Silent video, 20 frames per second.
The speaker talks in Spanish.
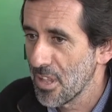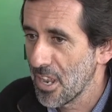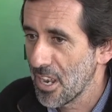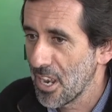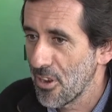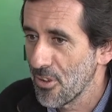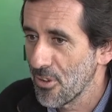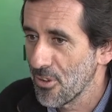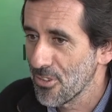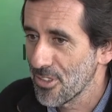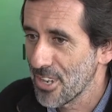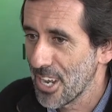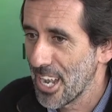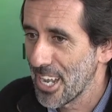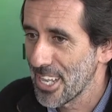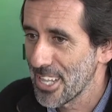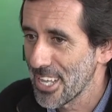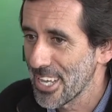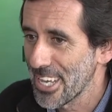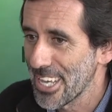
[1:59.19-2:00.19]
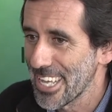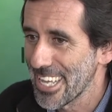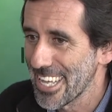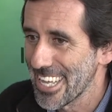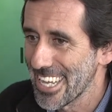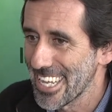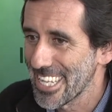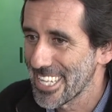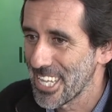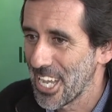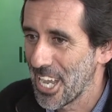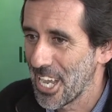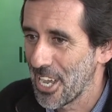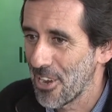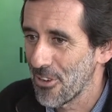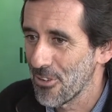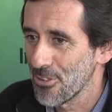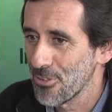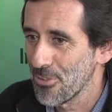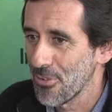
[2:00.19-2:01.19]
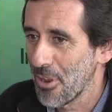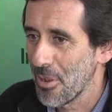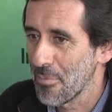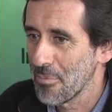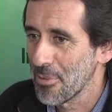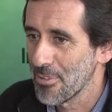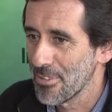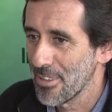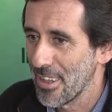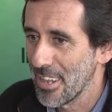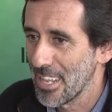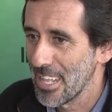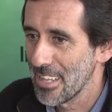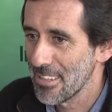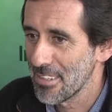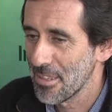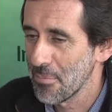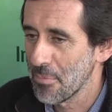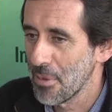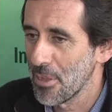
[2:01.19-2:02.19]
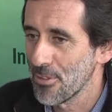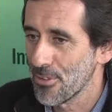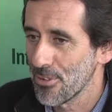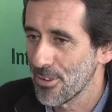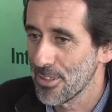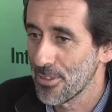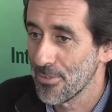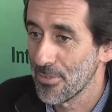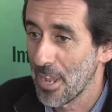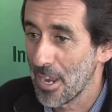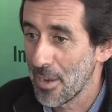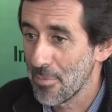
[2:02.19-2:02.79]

es raro encontrar a alguien que, se sea cargo de sus responsabilidades, siempre hay otro que tiene una